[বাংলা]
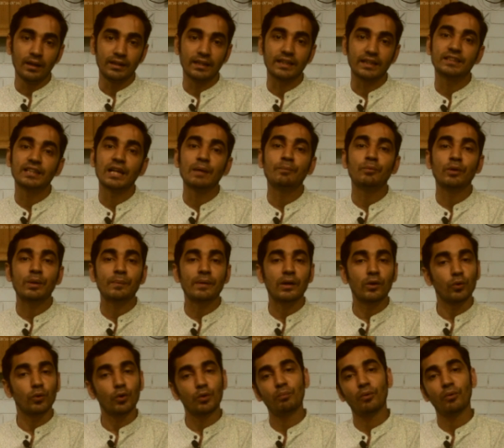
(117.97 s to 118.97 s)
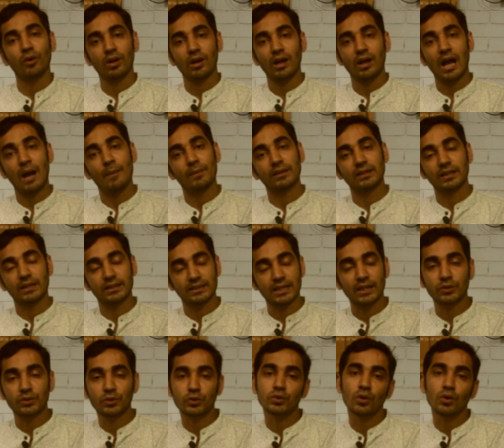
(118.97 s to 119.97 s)
ঠিক সেই পরিমাণ লোকবল আমাদের
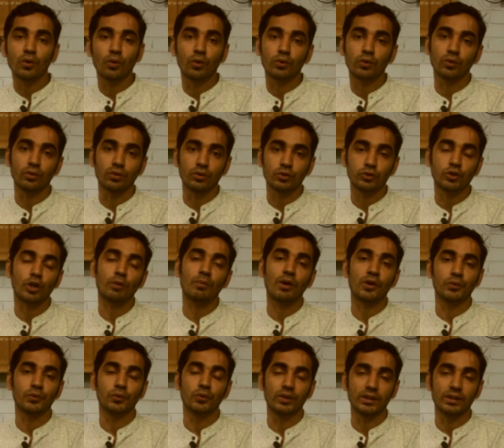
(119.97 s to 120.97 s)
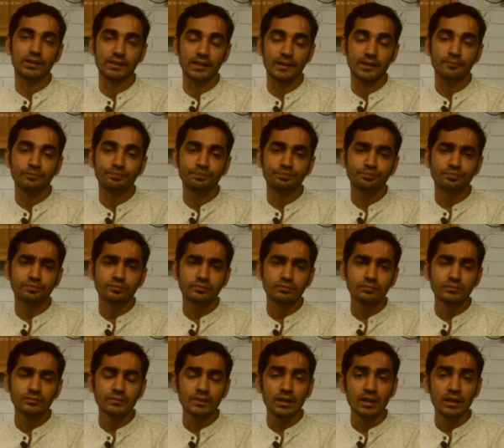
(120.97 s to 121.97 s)
ছাত্র সংগঠন সরবরাহ করেছে
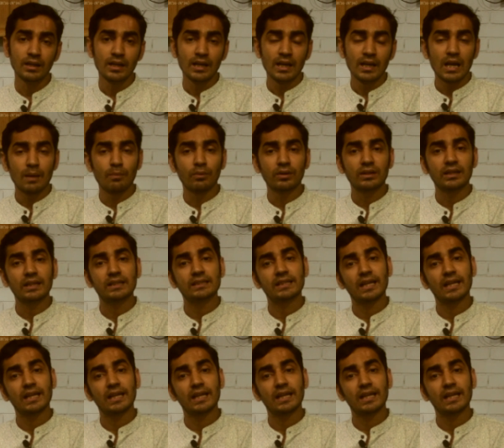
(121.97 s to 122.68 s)
এবং ঠিক